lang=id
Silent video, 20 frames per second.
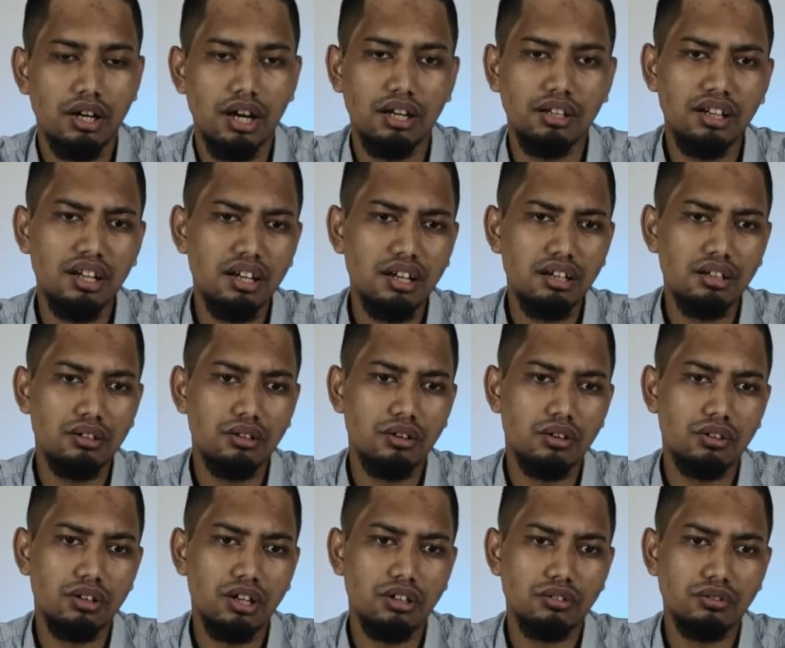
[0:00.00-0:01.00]

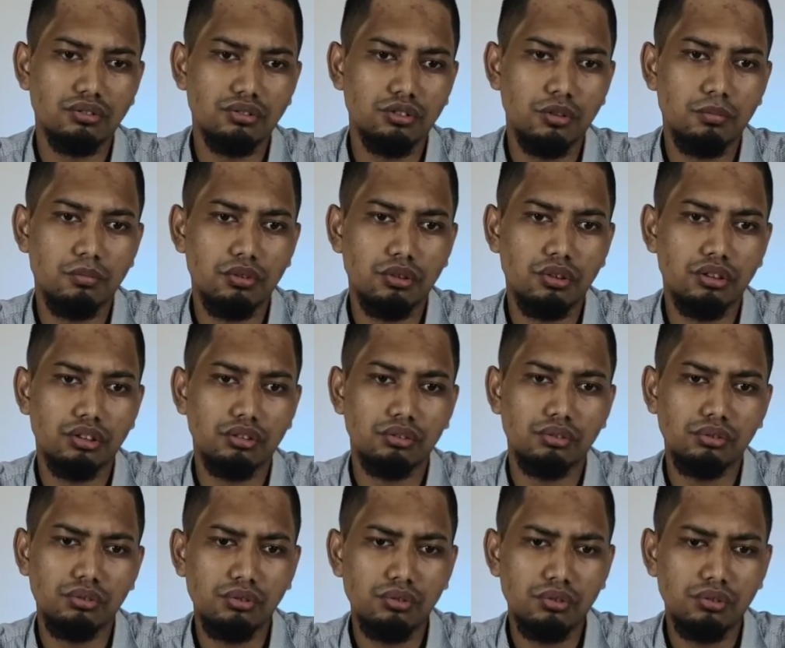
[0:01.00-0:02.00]
karena orang jomblo
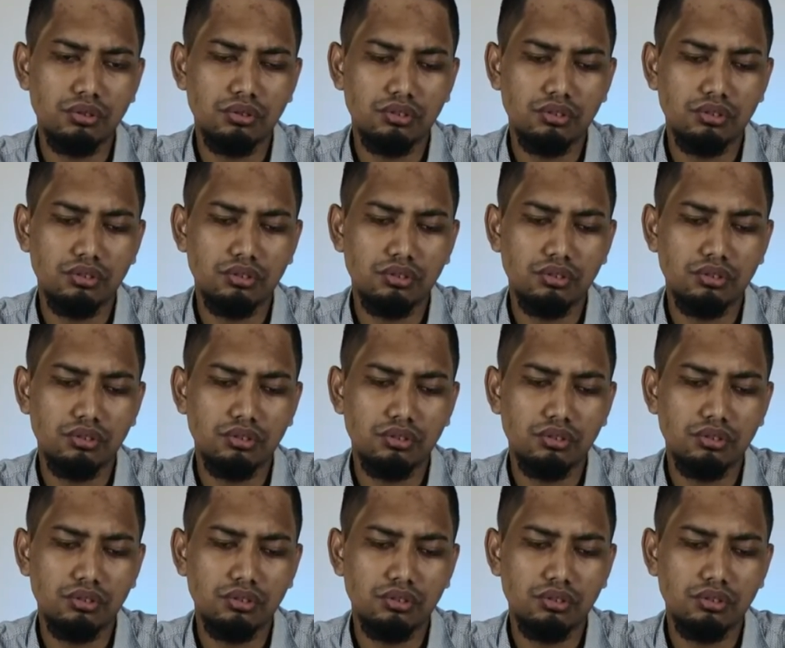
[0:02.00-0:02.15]
itu